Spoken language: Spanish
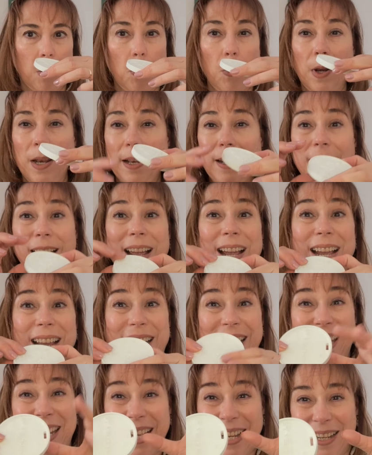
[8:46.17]
huelen
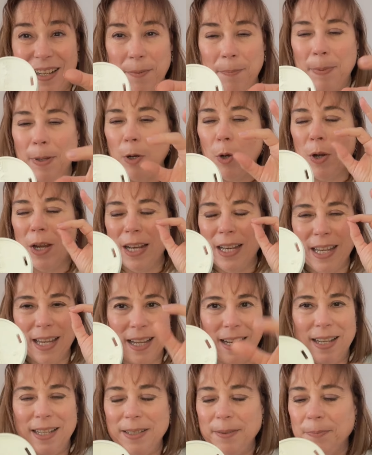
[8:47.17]
genial, pero
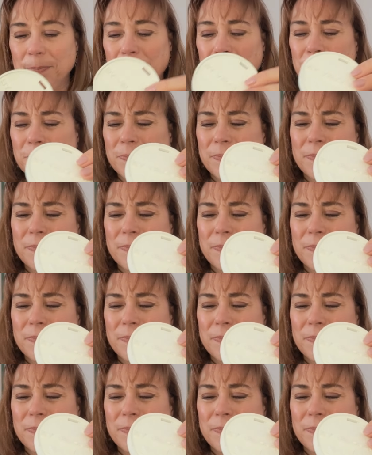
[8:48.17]
genial, ¿eh?